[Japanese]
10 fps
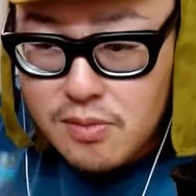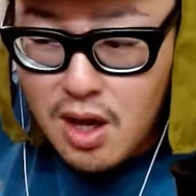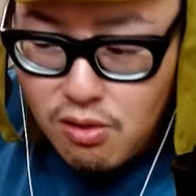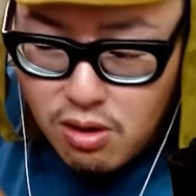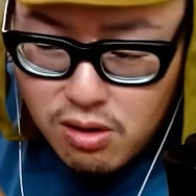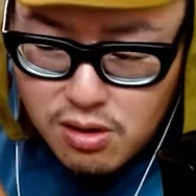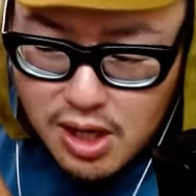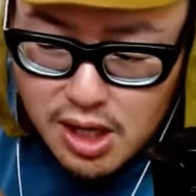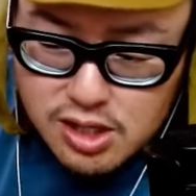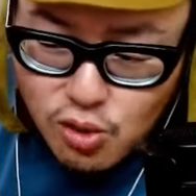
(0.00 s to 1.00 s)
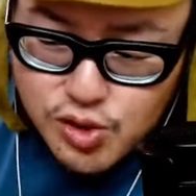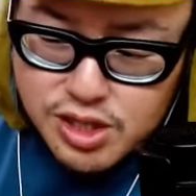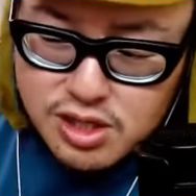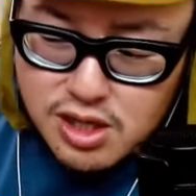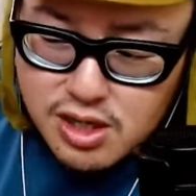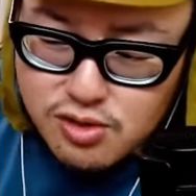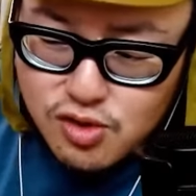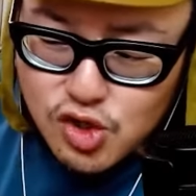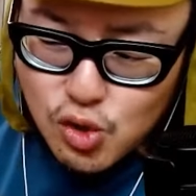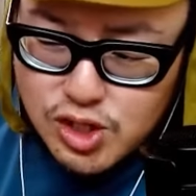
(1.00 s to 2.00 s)
あのー、なんか巨人が
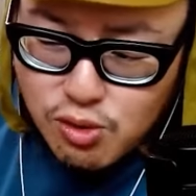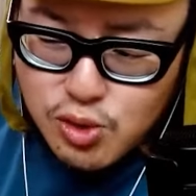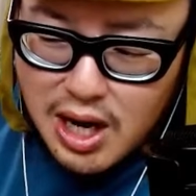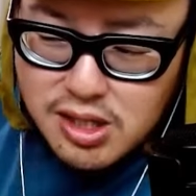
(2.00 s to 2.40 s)
優勝したこと